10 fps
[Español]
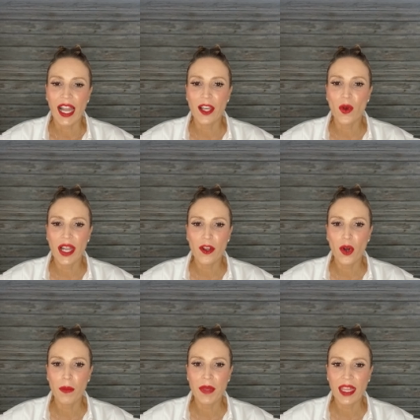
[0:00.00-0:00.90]
Aló,
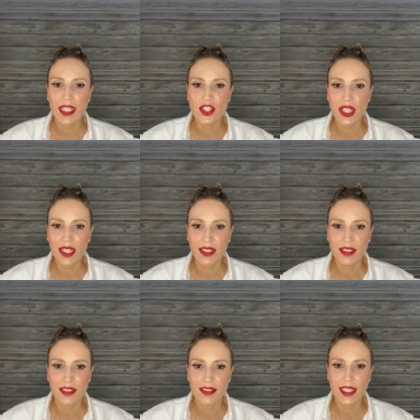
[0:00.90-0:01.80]
aló,
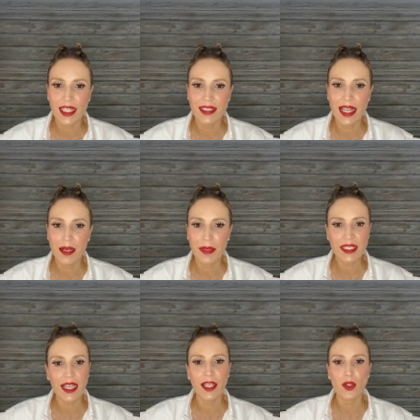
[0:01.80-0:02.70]
Medellín, desde la
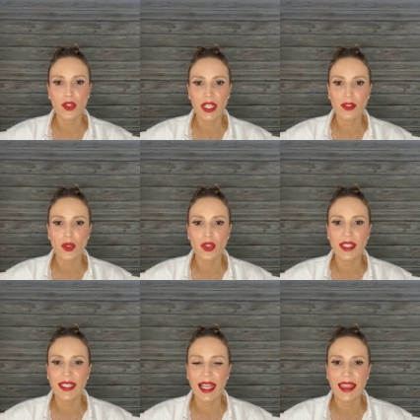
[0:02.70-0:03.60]
Mesa de los Santos,
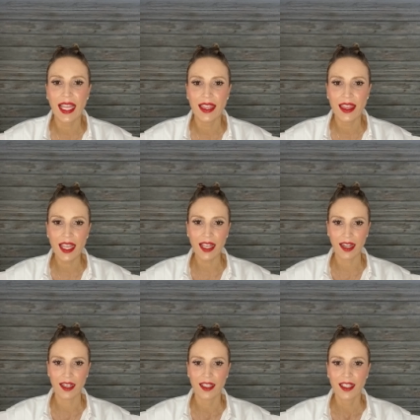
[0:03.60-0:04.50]

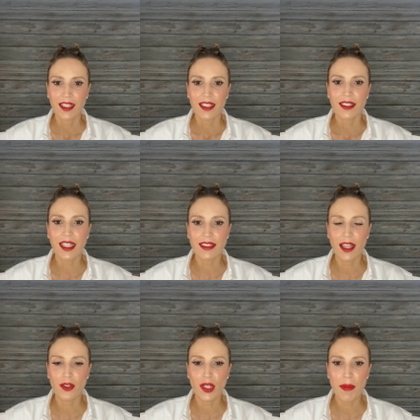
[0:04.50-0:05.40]
Santander.
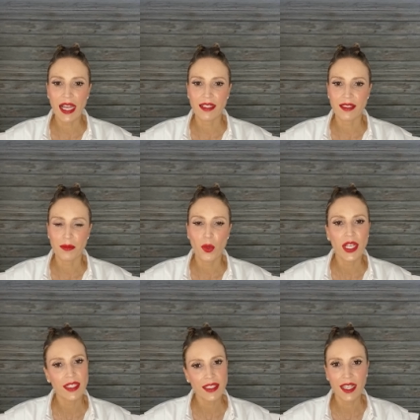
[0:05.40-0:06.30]
¿Desde dónde más?
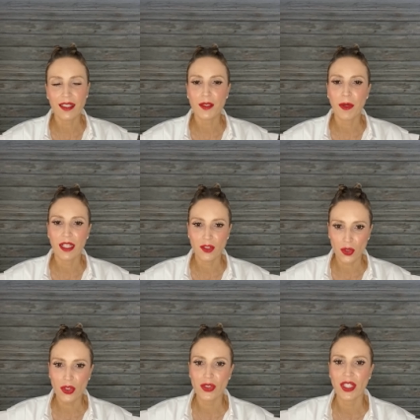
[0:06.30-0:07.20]
Buenas tardes para
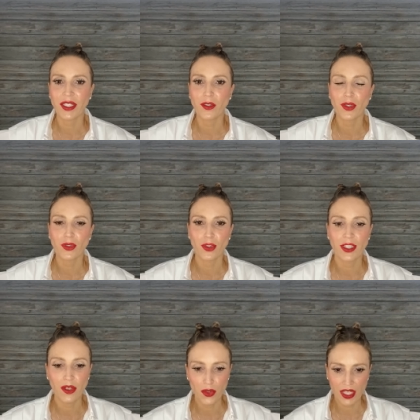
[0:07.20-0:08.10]
todos, aquí los estoy
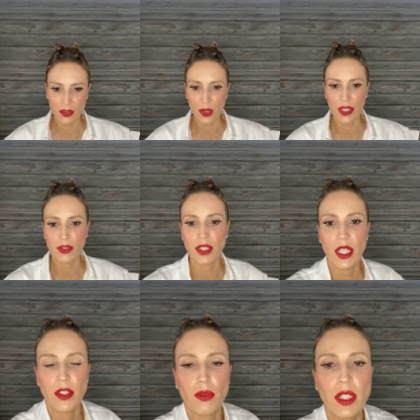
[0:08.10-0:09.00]
saludando. A ver, yo
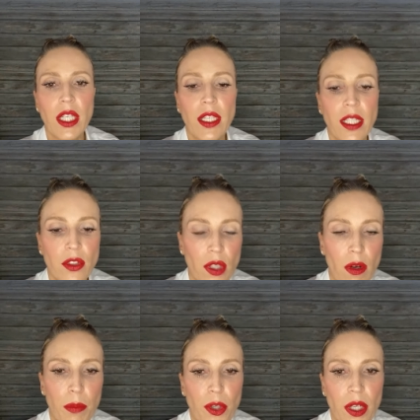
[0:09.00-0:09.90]
enderezo un tilín, esto
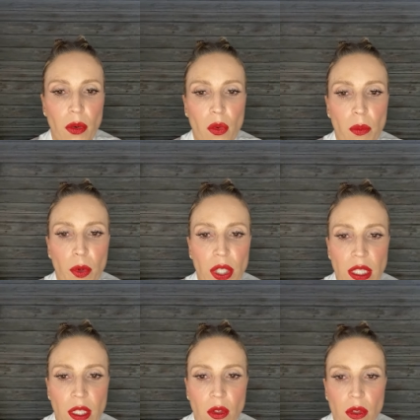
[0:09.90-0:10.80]
le voy a poner un
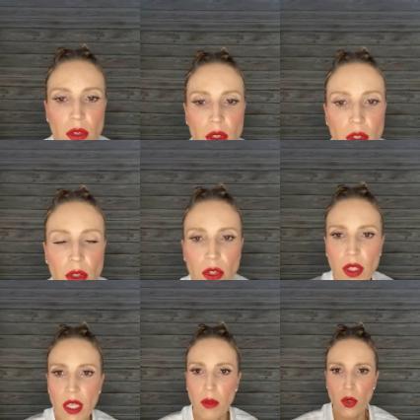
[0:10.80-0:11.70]
poquitico, yo
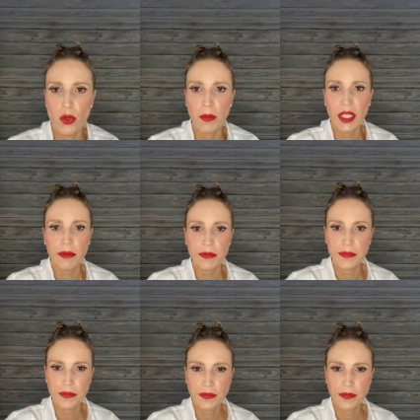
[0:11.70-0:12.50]
creo que de volumen.